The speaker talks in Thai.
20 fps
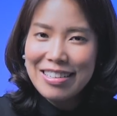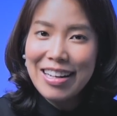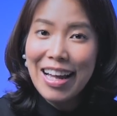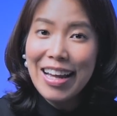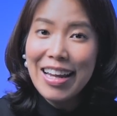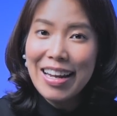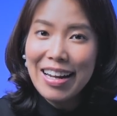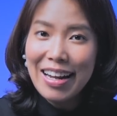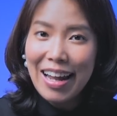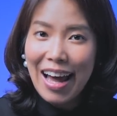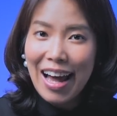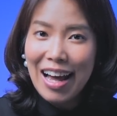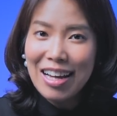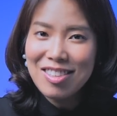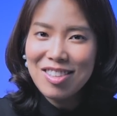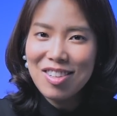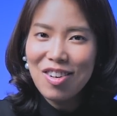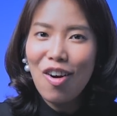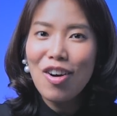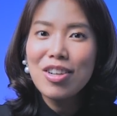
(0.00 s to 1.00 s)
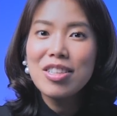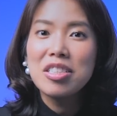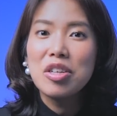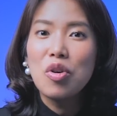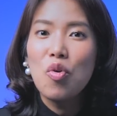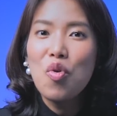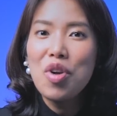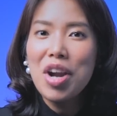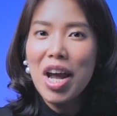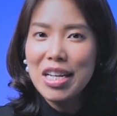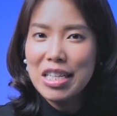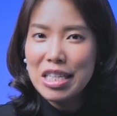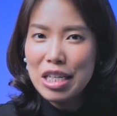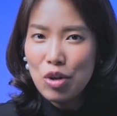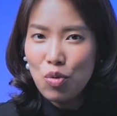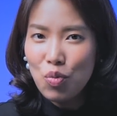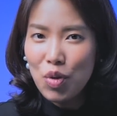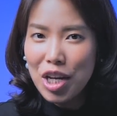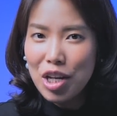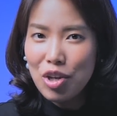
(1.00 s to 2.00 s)
และ Intouch ก็ถือหุ้น
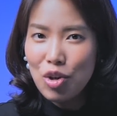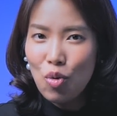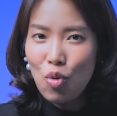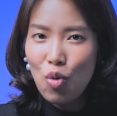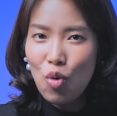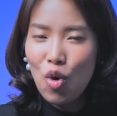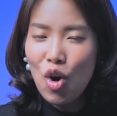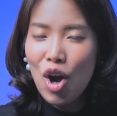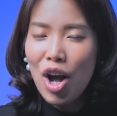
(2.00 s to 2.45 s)
ITV อยู่